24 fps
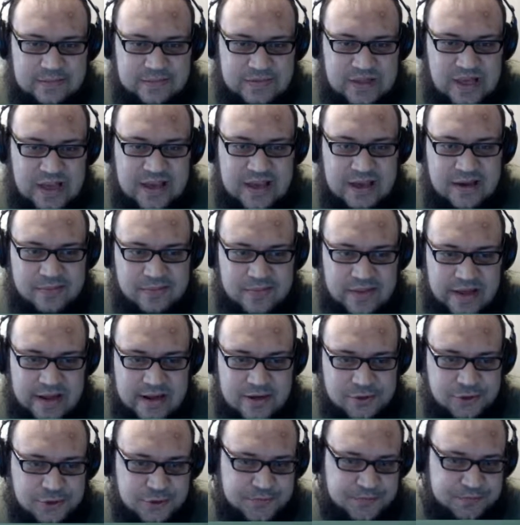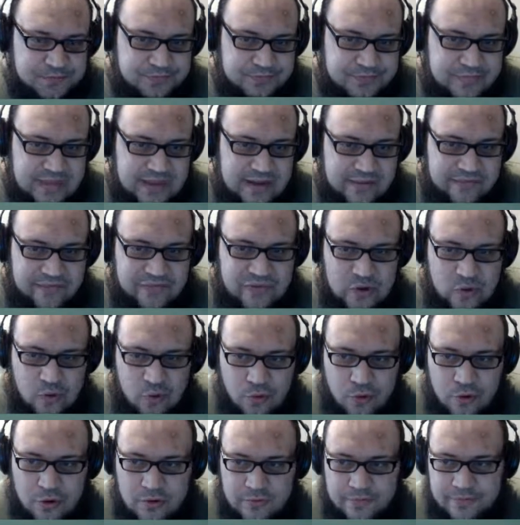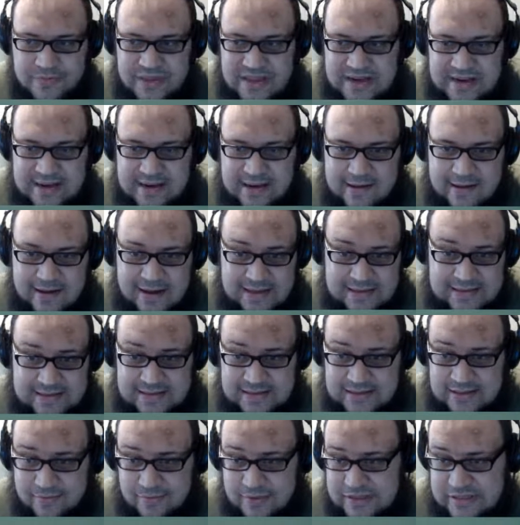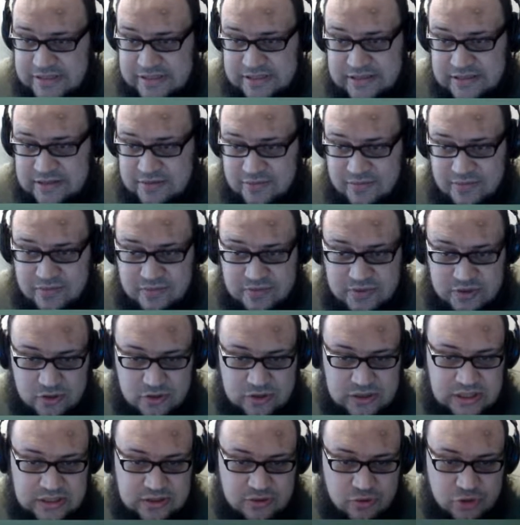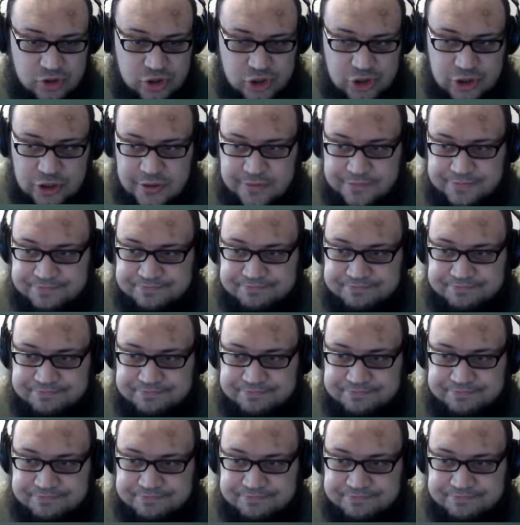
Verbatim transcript: Тыкаем дальше. Фиол, три красных, естественно, все заточено.